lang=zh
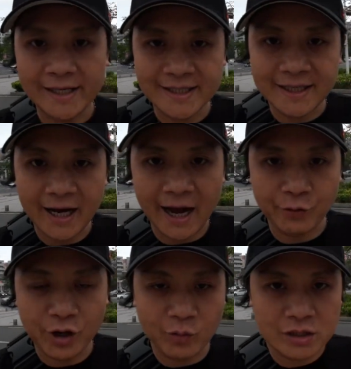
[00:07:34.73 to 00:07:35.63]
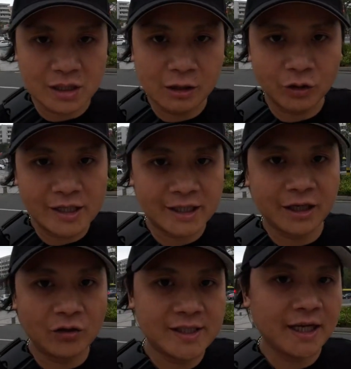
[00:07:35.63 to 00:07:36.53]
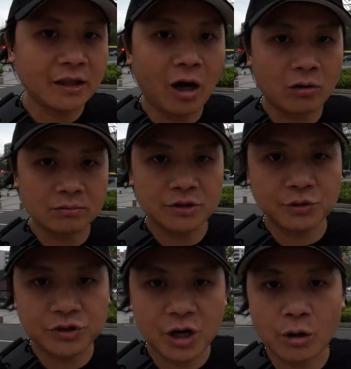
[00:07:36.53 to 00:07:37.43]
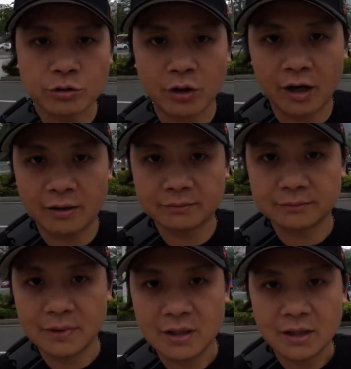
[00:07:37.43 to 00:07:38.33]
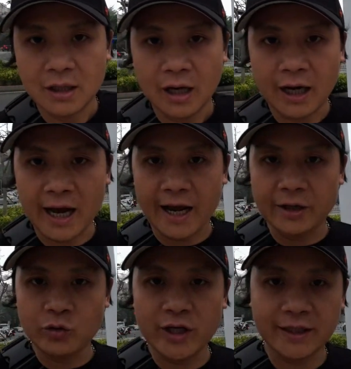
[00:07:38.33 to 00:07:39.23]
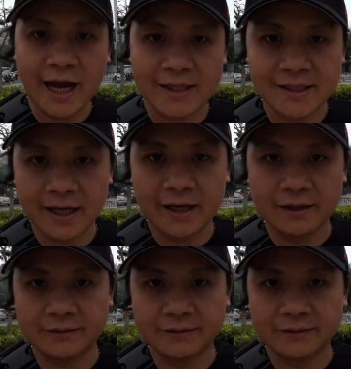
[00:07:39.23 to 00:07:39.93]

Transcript: 纪念海瑞，我身后的这条街道就叫做海瑞大街。